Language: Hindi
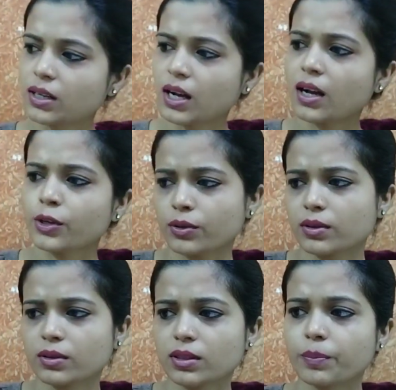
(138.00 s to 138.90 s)
का
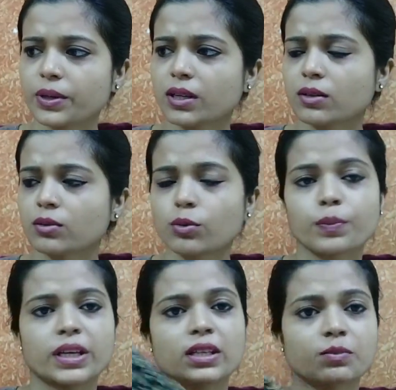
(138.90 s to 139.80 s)
कपड़े को
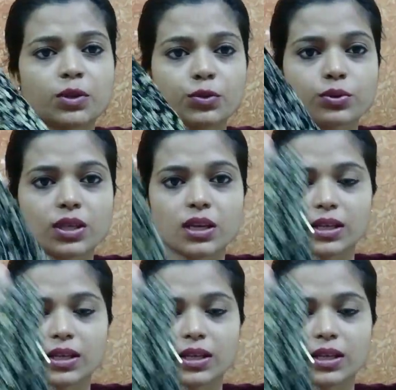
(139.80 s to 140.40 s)
मैंने इसमें यूज़ कर